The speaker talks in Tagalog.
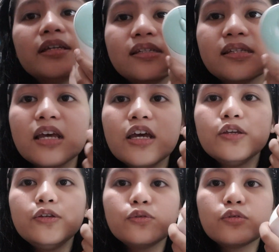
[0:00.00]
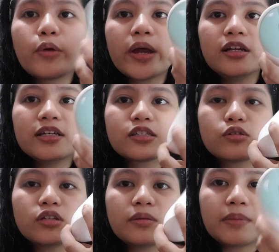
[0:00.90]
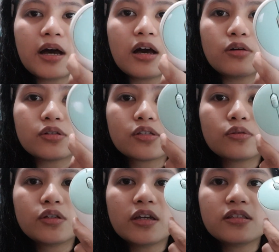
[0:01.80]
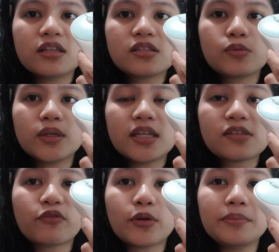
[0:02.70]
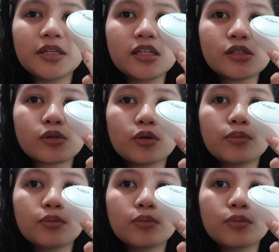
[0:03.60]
is yung wireless ko na mouse. So, yan. This one is from Miniso.